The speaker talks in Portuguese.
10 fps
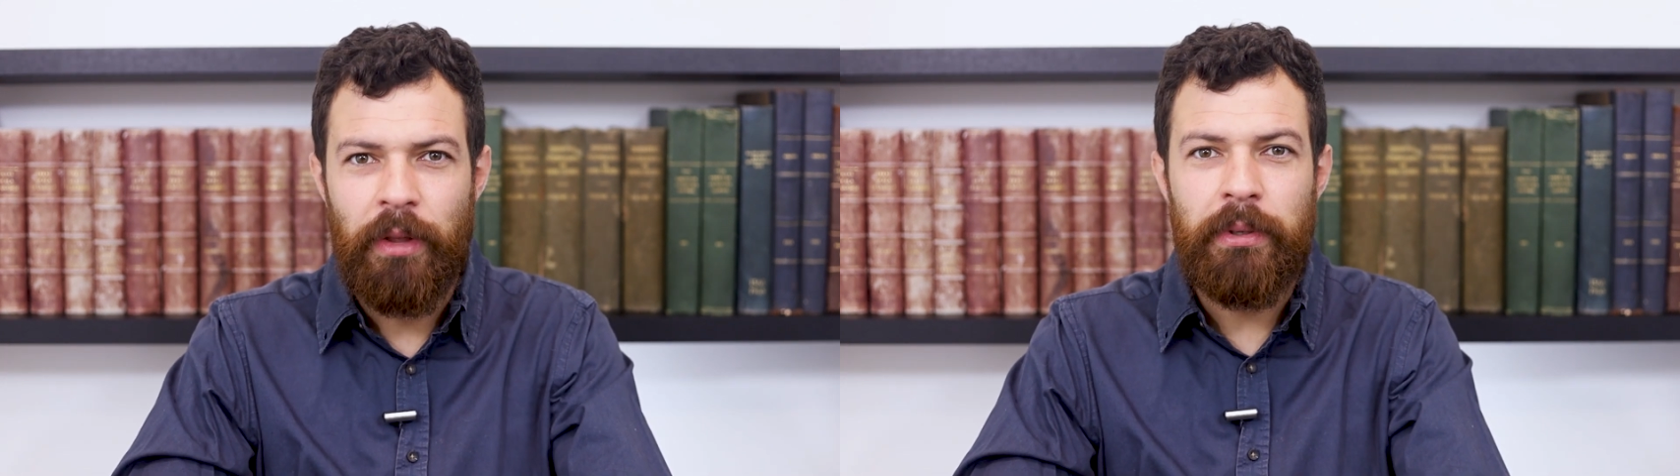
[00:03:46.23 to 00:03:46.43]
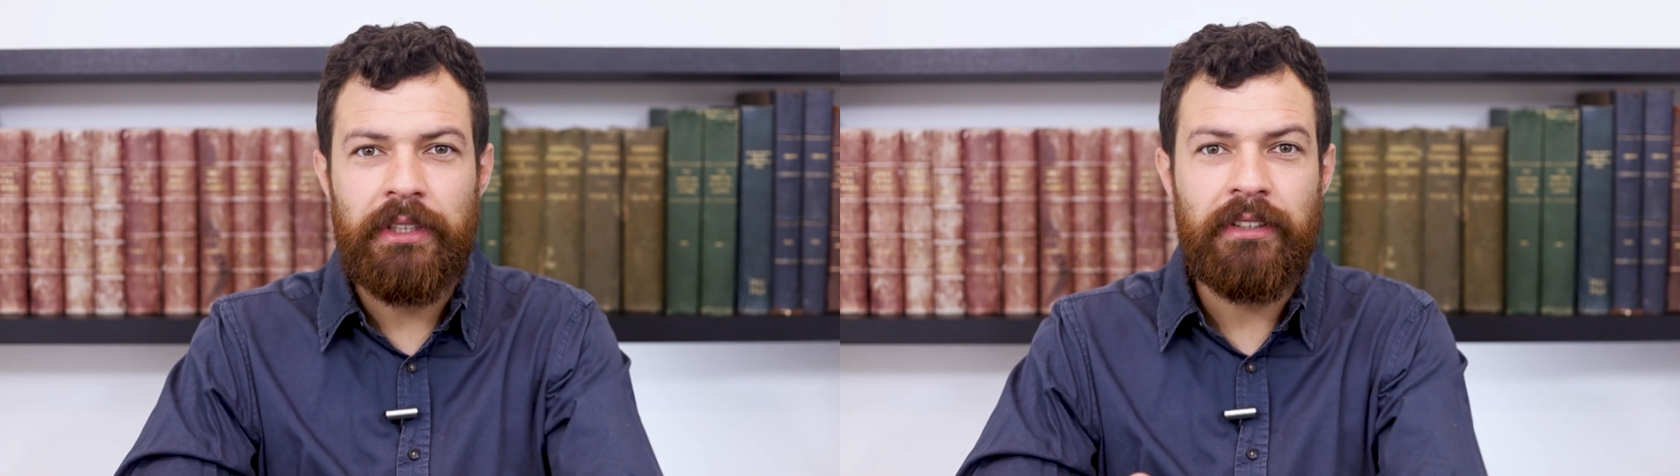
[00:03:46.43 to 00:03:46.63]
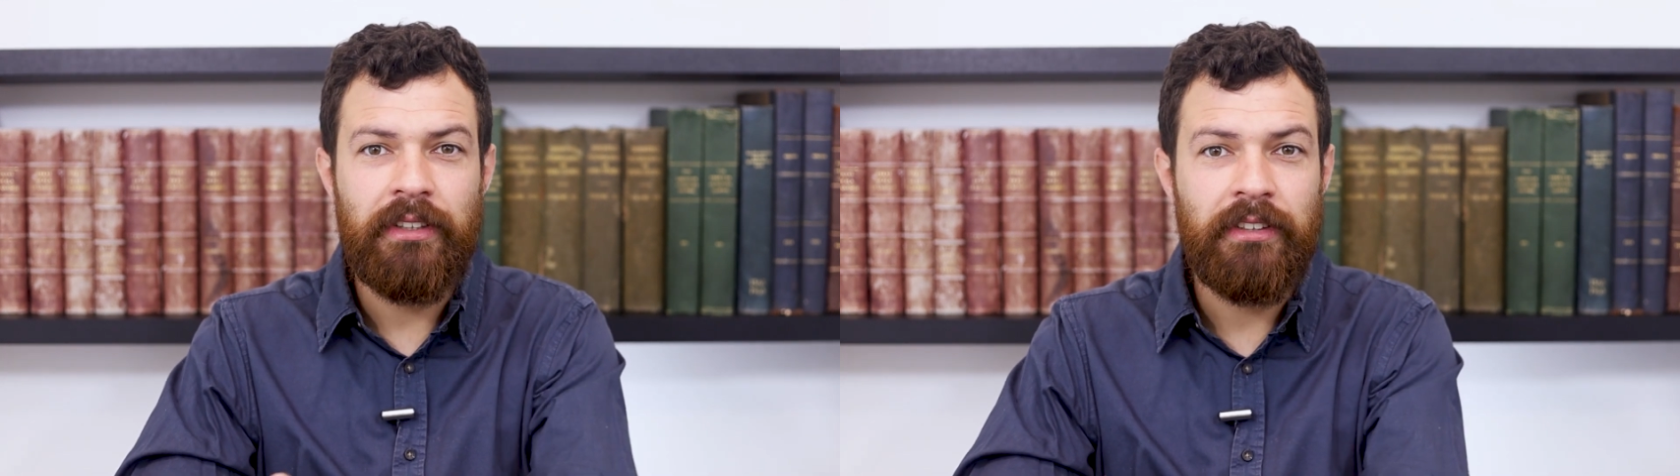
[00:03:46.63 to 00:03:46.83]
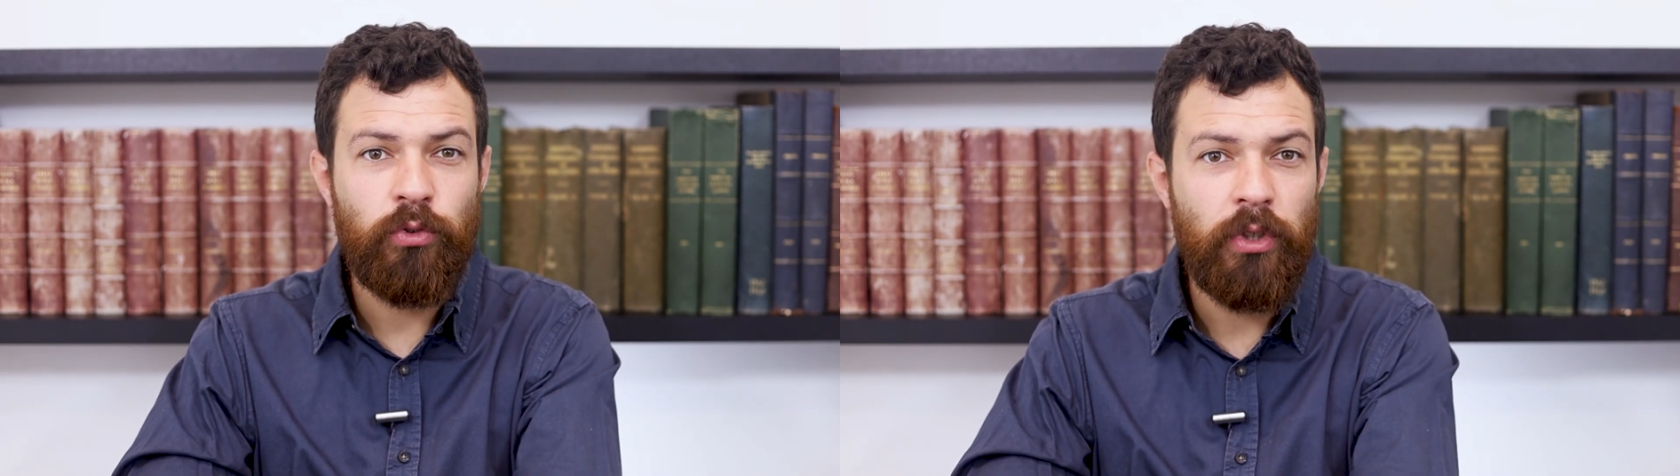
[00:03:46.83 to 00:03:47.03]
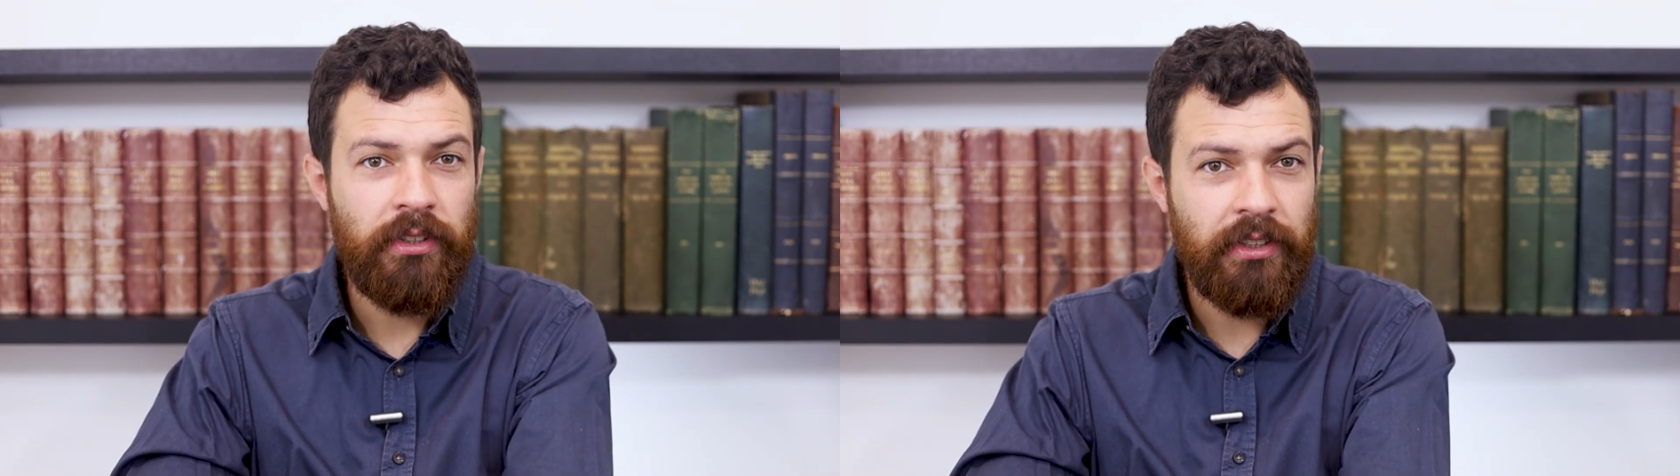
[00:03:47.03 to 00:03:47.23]
precisa ser
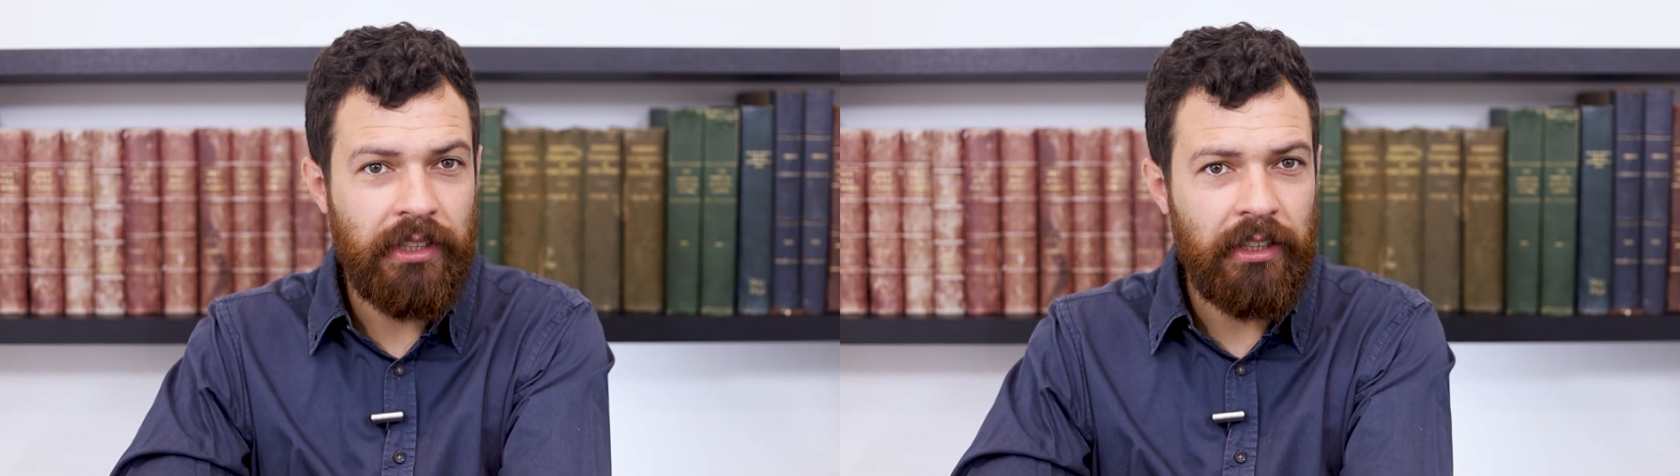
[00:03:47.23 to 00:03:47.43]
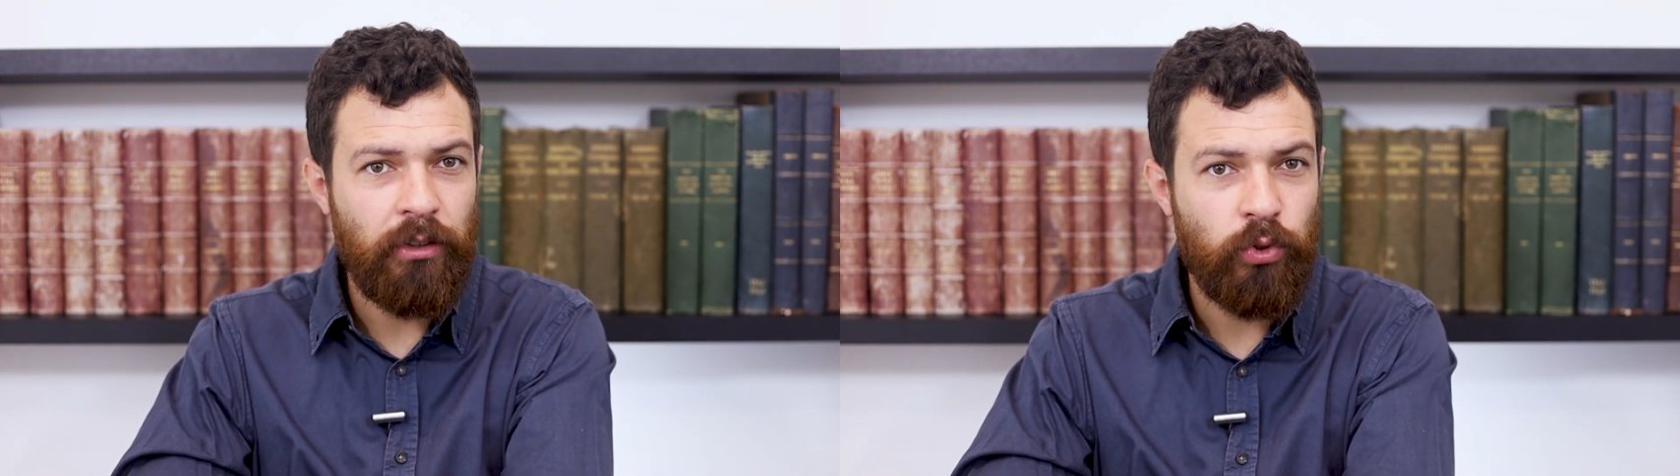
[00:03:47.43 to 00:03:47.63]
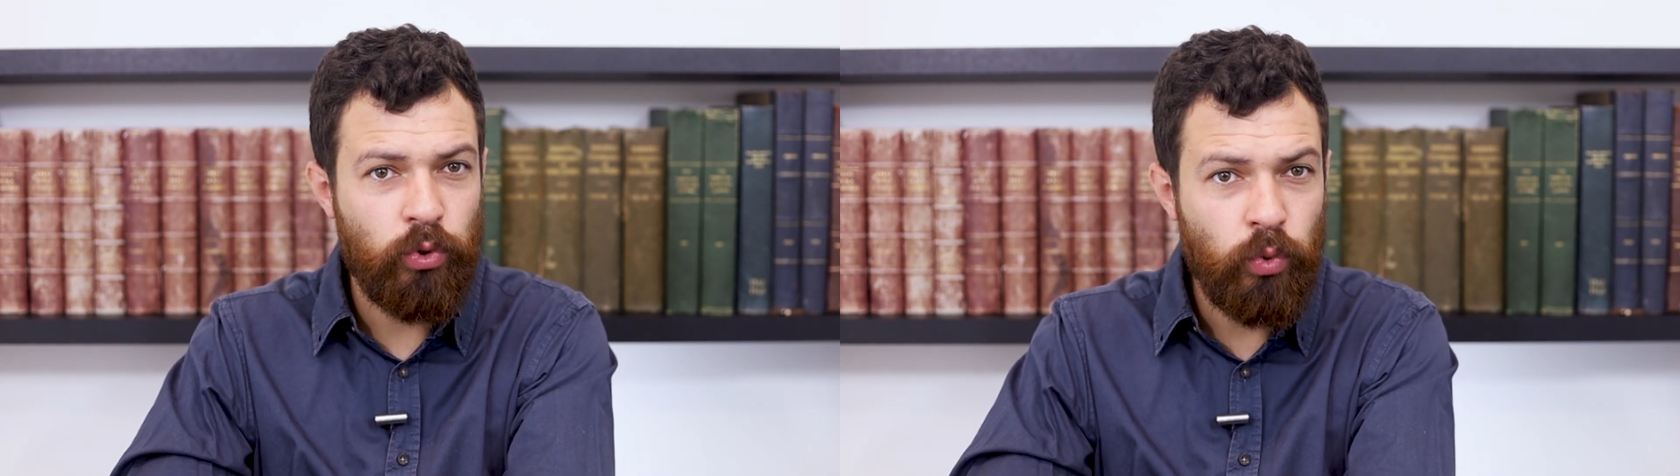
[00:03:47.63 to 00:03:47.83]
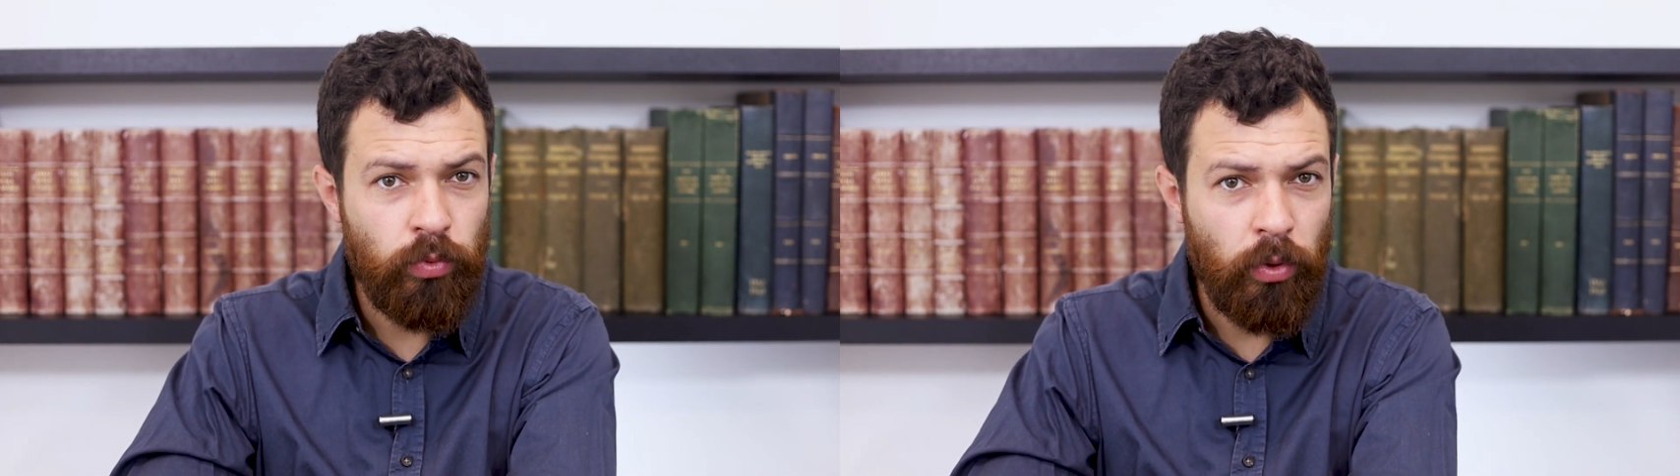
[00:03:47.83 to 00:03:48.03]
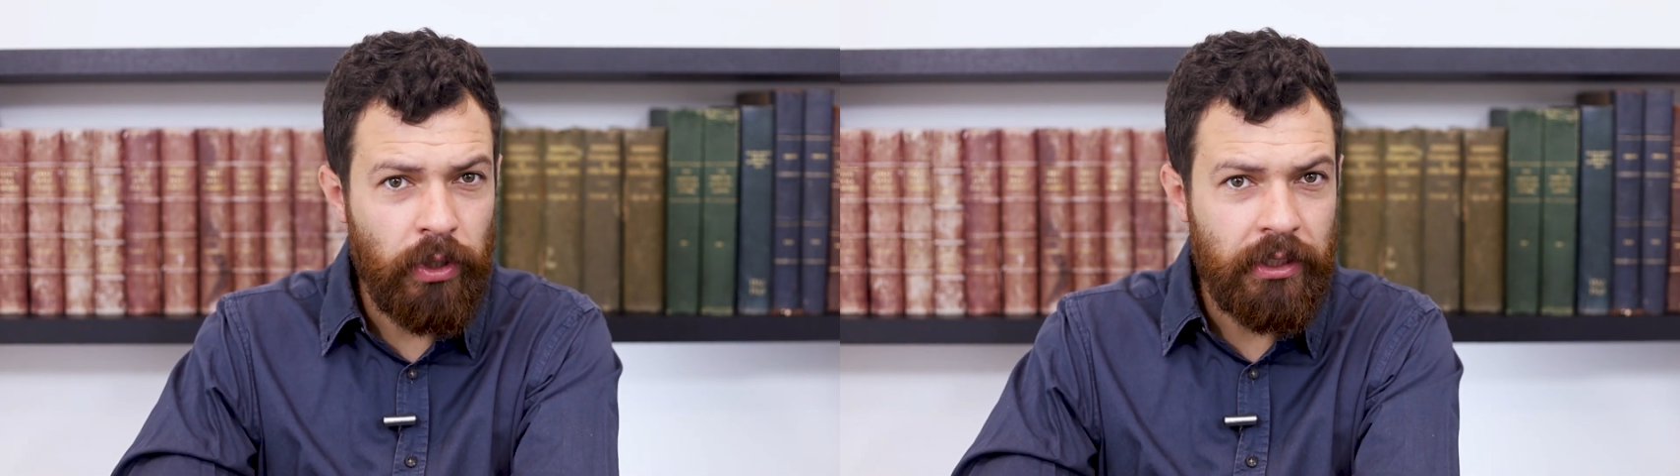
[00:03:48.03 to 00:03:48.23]
solicitada
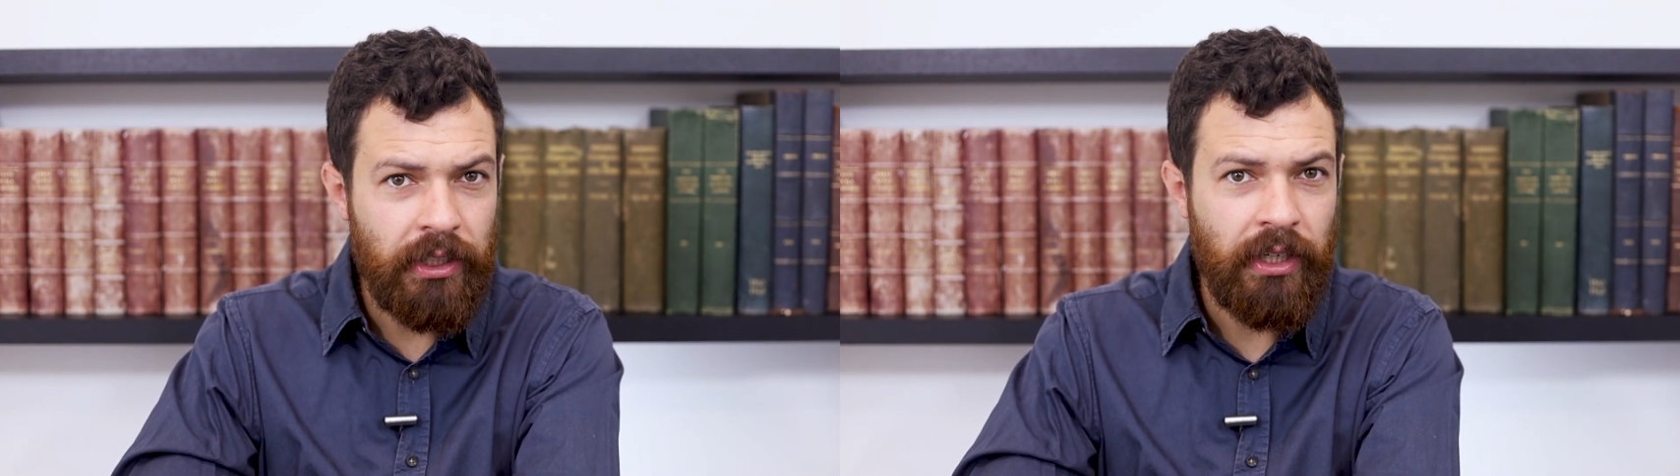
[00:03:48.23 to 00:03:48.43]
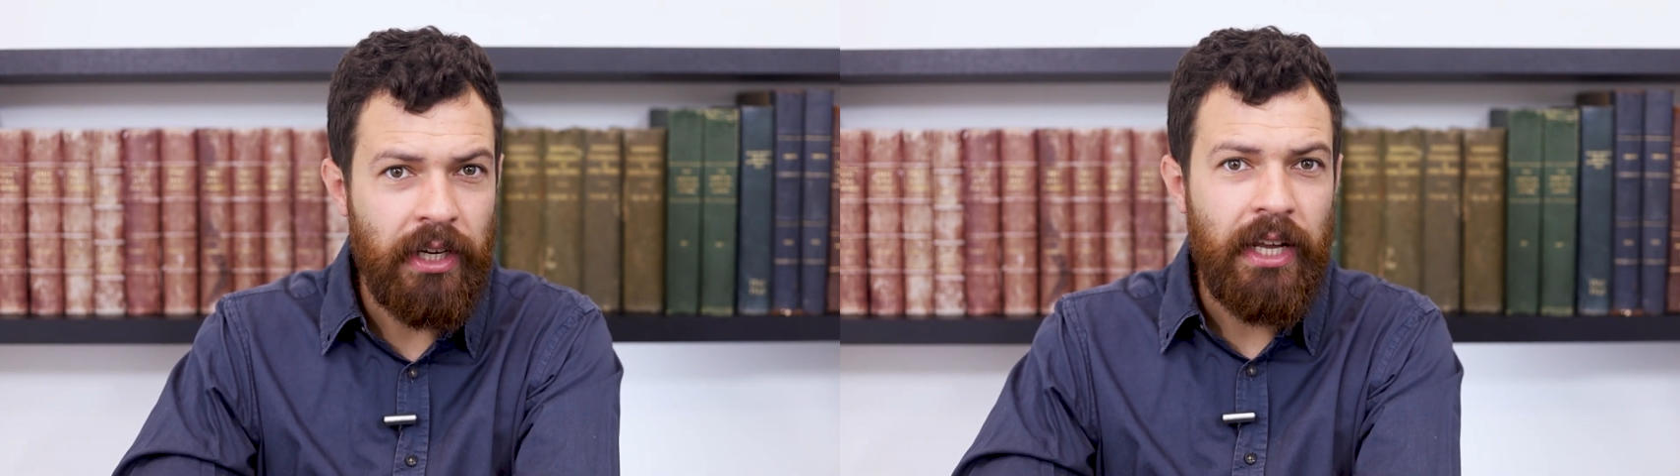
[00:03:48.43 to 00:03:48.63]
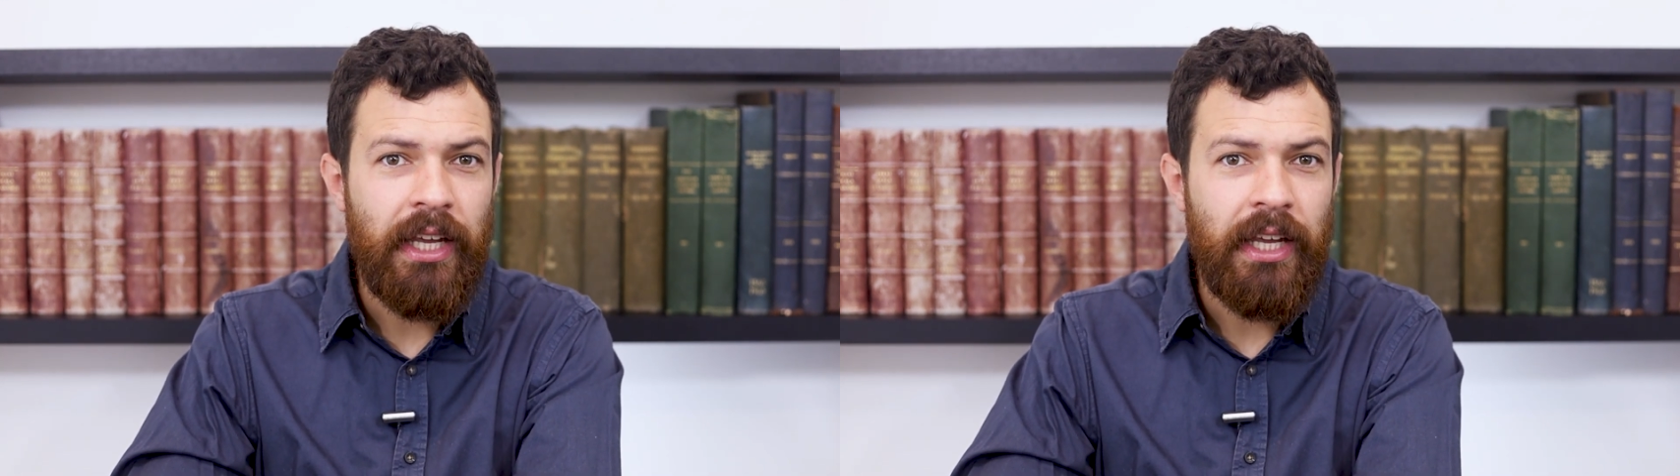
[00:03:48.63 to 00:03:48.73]
junto ao Detran